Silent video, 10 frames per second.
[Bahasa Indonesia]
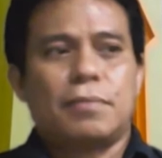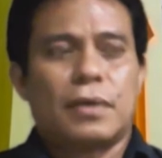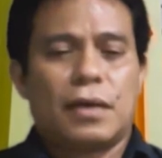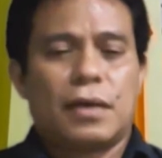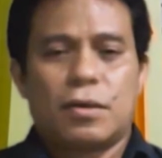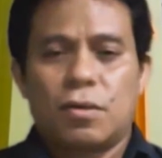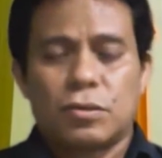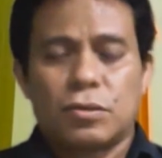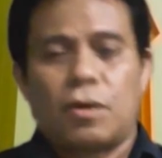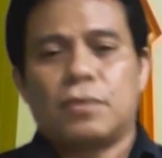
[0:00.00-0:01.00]
bergelar
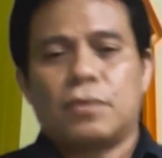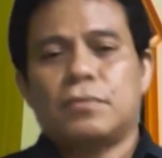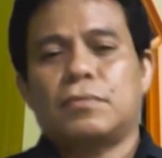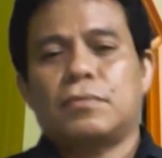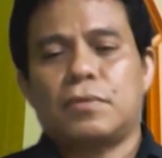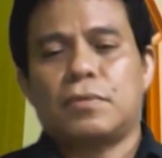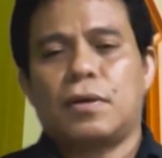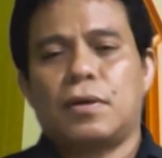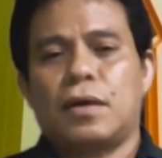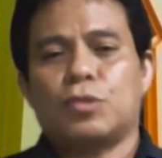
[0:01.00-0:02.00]
doktor,
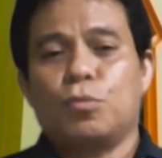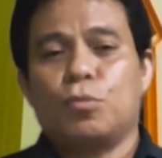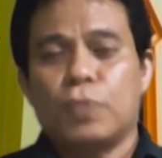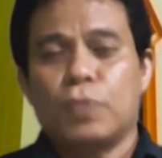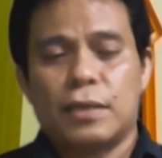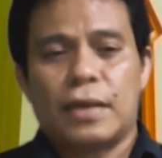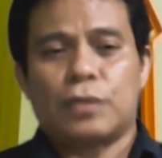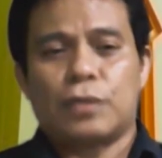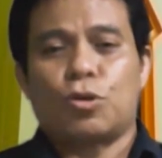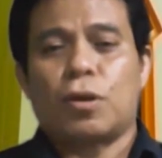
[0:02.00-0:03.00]
atau mungkin
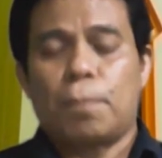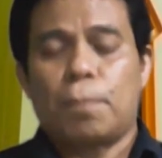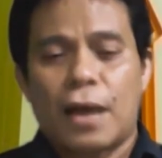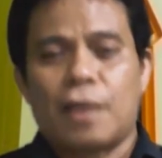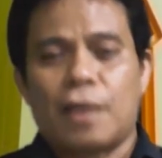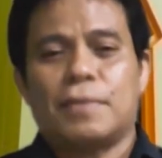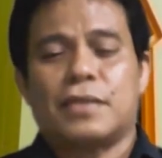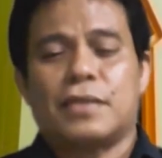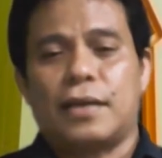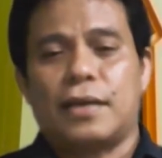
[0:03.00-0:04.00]
lektor kepala
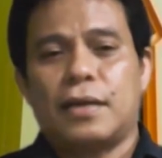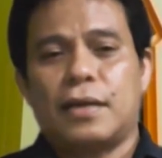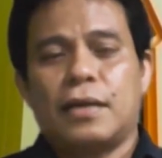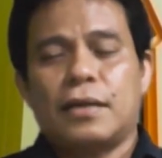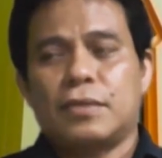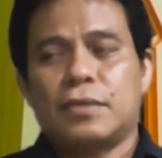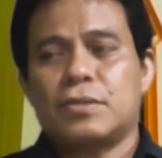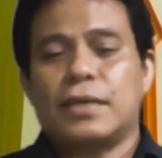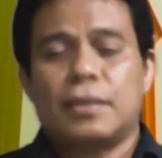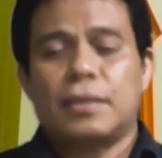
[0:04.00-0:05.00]
misalnya, itu
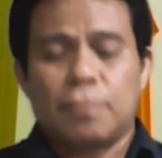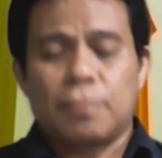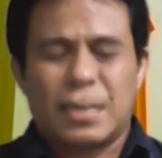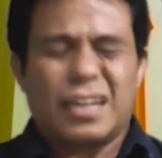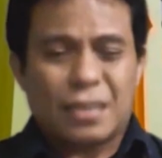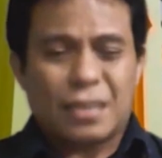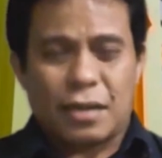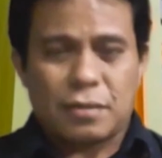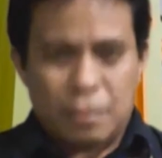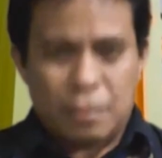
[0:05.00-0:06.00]
seiring
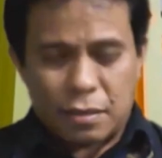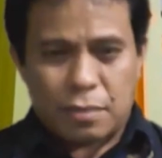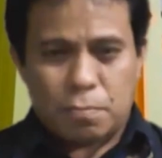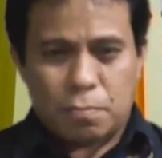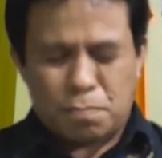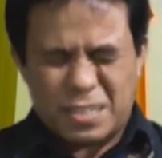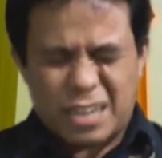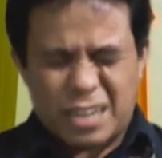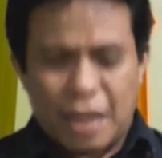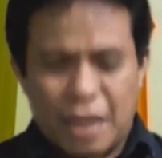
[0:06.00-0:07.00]
meningkatkan eh,
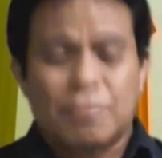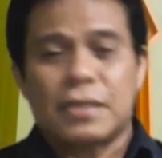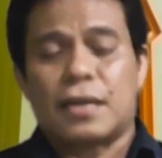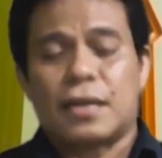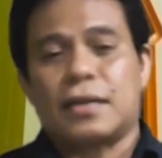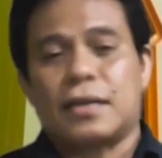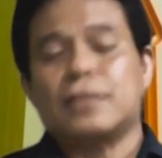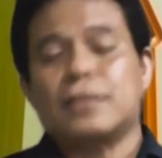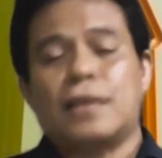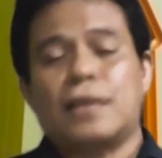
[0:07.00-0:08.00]
pencerahan masyarakat
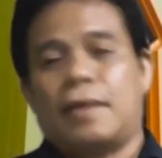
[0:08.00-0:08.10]
kita.